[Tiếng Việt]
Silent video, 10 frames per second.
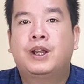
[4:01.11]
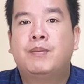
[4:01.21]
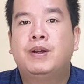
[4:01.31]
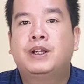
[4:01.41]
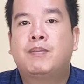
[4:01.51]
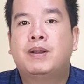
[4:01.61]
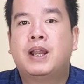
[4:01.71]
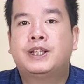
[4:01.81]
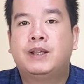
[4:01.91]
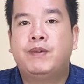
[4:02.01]
Cảm ơn các bạn
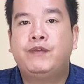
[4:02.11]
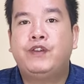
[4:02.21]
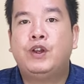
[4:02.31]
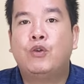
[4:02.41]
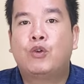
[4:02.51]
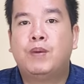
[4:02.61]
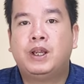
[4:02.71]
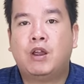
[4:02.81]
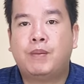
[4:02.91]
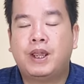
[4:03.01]
đã xem hết video của
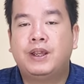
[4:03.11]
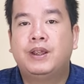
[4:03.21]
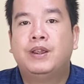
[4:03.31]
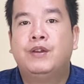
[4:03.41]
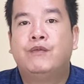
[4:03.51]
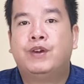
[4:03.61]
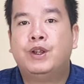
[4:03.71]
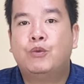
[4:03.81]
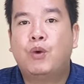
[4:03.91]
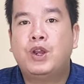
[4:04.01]
mình ngày hôm nay và
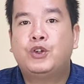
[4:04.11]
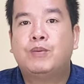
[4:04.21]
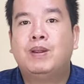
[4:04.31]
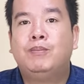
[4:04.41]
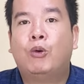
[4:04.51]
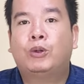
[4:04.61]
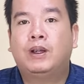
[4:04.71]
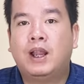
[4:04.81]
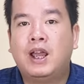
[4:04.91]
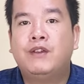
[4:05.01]
đừng quên cho mình một
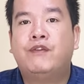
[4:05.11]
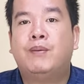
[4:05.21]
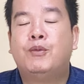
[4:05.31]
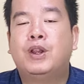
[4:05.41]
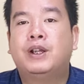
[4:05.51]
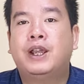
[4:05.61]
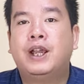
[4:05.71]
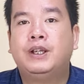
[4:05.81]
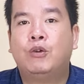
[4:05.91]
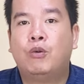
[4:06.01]
like và một đăng ký
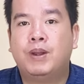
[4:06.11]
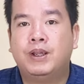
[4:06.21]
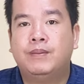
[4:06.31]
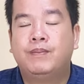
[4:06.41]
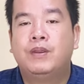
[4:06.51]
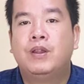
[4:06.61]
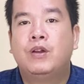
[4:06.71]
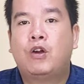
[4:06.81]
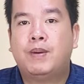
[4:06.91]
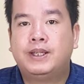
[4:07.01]
kênh ủng hộ mình.
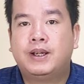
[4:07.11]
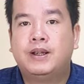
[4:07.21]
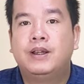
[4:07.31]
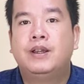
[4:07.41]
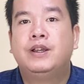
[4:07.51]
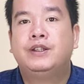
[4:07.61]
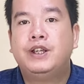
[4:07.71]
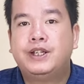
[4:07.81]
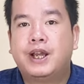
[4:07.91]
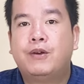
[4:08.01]
Còn bây giờ,
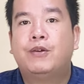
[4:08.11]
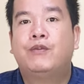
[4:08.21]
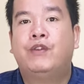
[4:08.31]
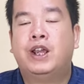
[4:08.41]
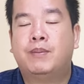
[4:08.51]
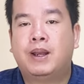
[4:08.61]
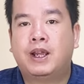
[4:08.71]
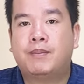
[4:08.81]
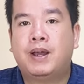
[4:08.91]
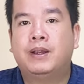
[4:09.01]
xin chào và hẹn gặp
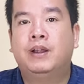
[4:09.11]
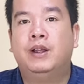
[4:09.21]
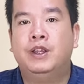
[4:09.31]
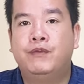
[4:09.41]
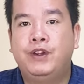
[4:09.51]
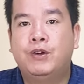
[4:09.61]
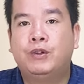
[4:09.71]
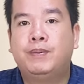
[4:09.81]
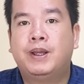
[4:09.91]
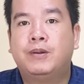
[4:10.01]
lại các bạn ở những
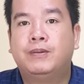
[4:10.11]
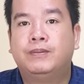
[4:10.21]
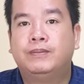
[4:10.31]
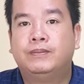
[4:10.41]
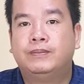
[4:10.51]
video tiếp theo.